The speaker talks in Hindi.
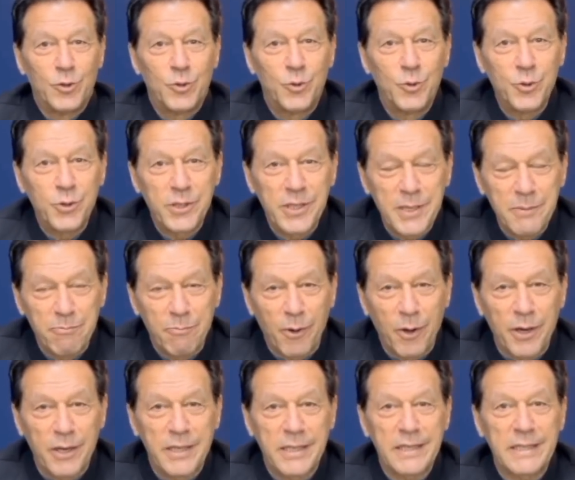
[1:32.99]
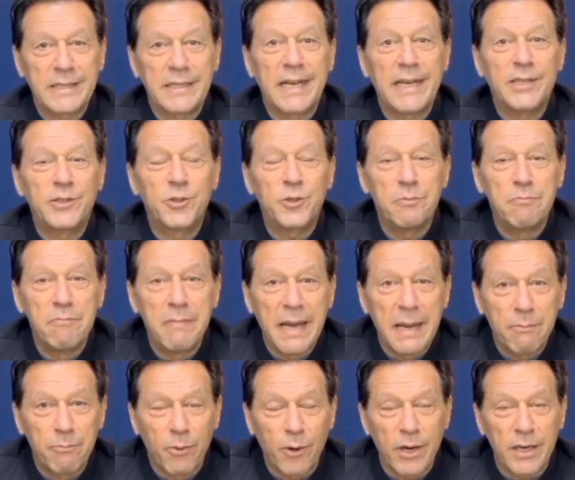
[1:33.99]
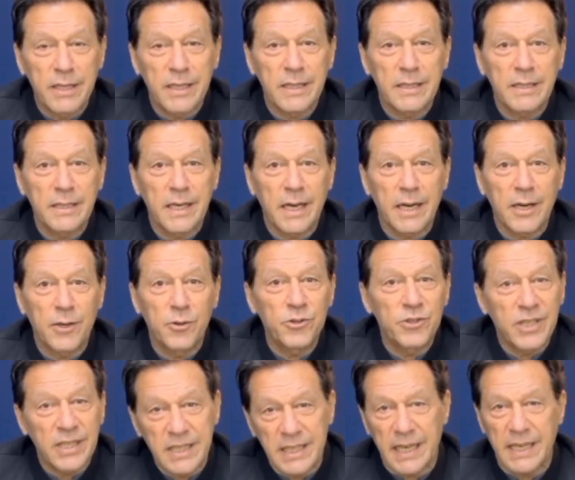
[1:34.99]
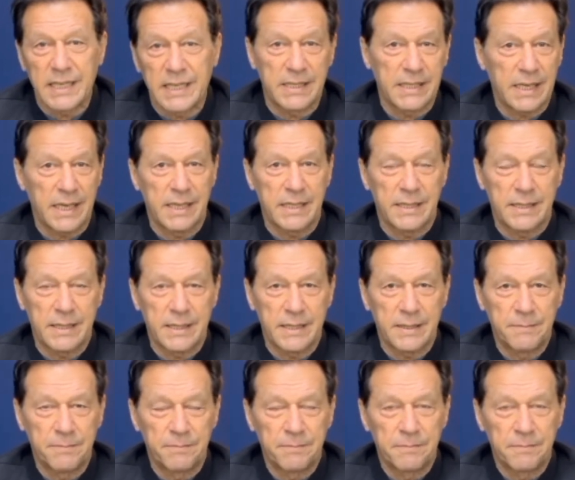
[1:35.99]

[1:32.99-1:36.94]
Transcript: दूसरी पॉलिटिक्स है जो मैं पॉलिटिक्स कर रहा हूँ सत्ताईस साल से